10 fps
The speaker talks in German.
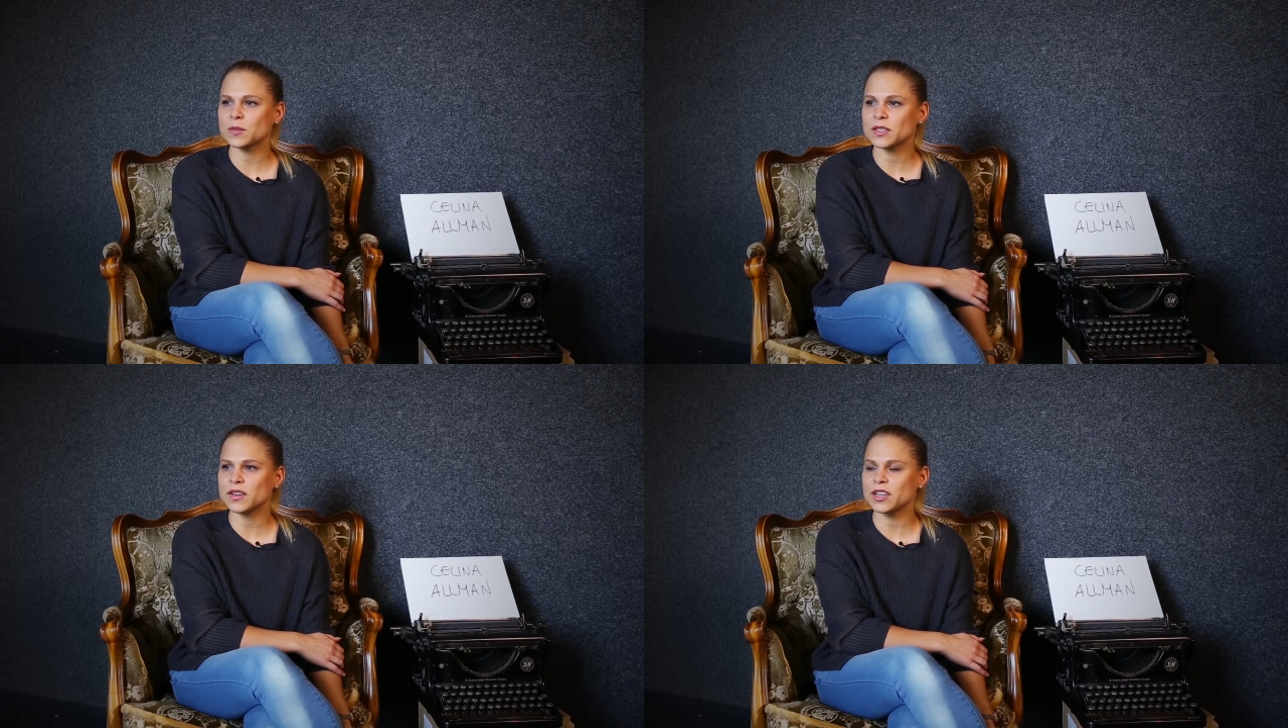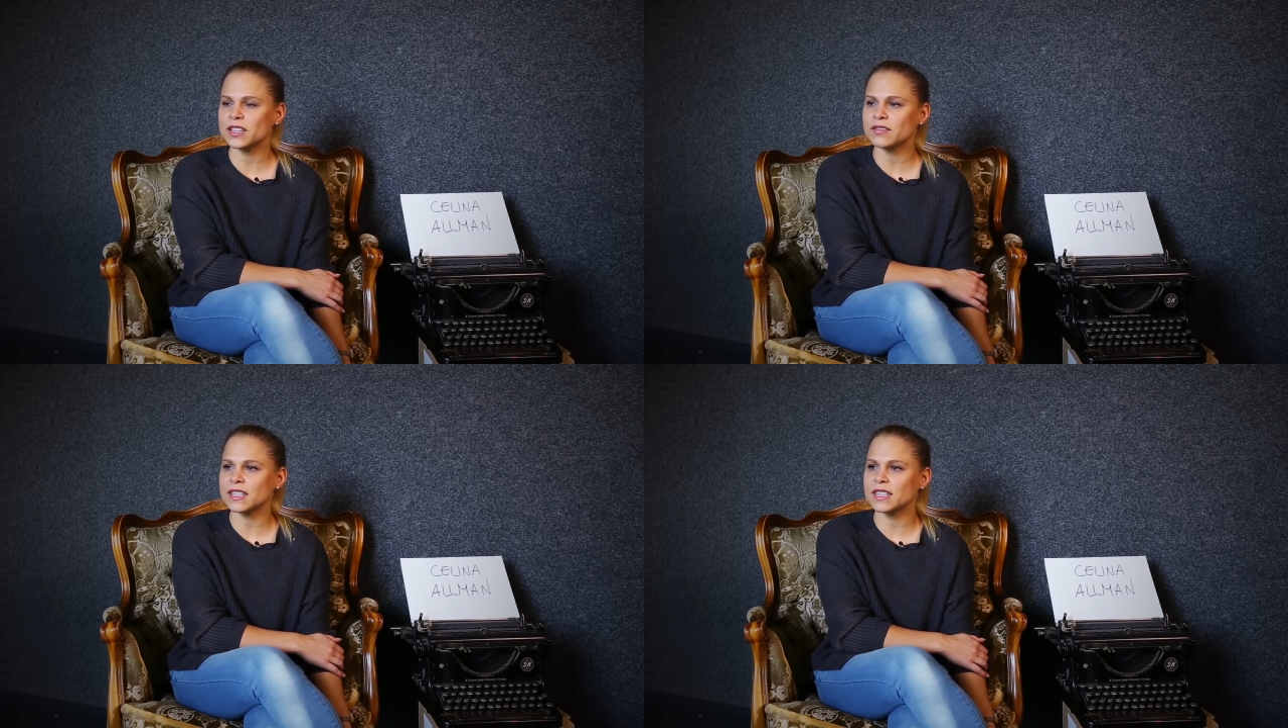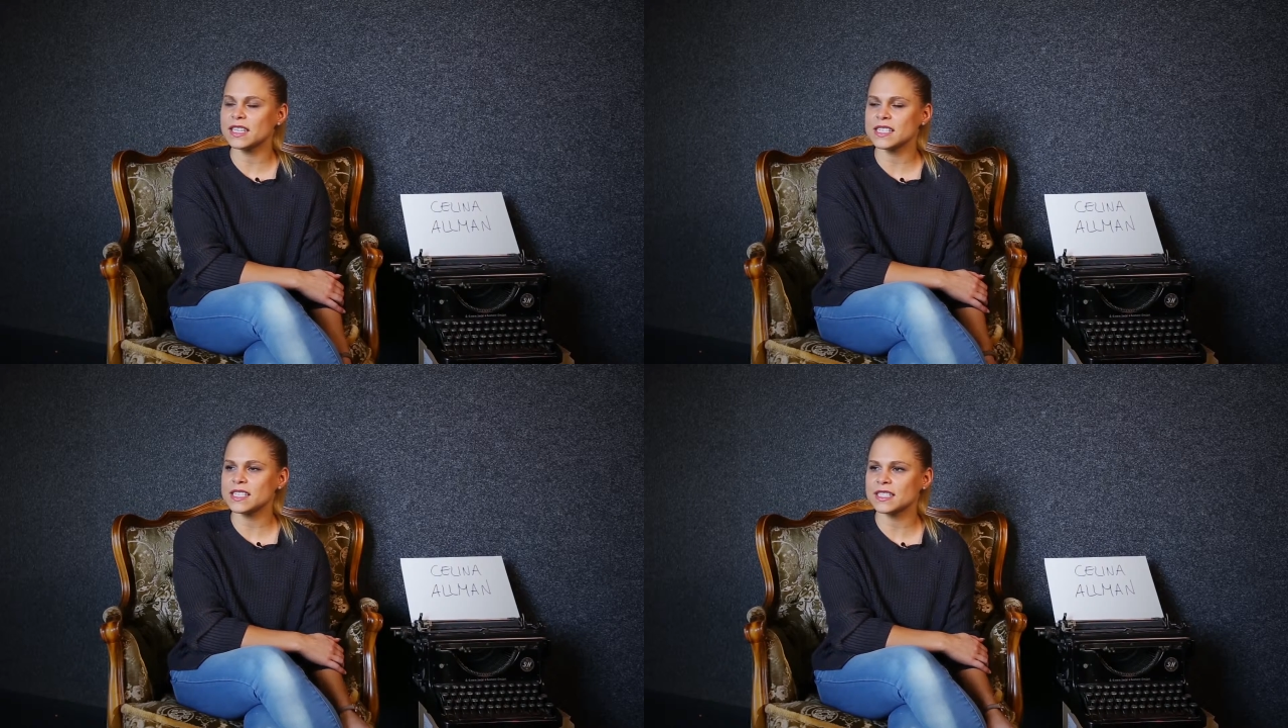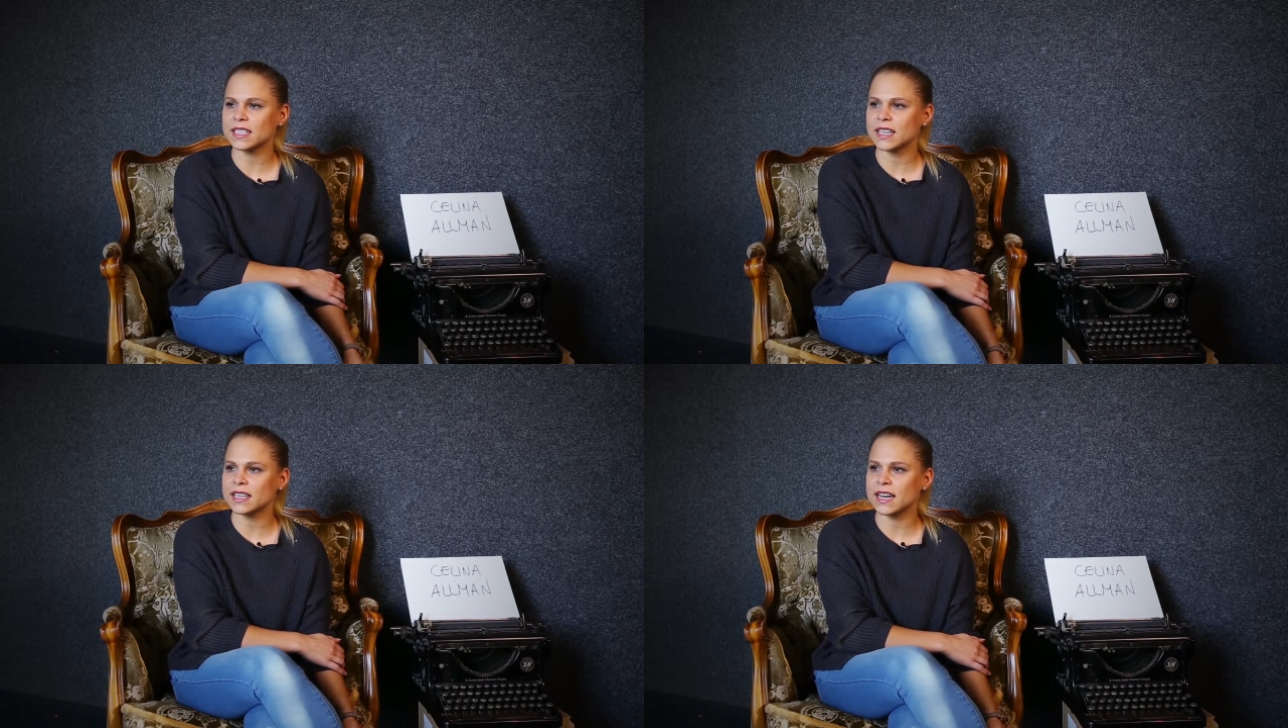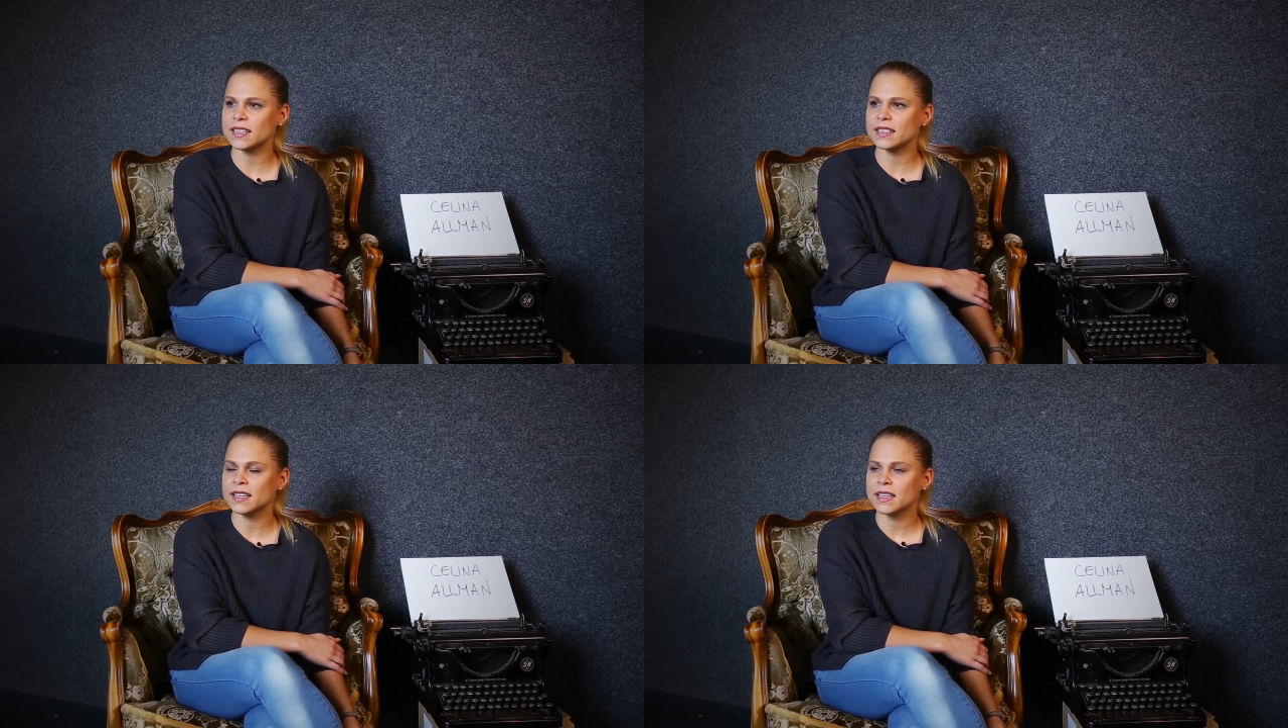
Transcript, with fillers: glaube, das waren irgendwann in den 60er Jahren,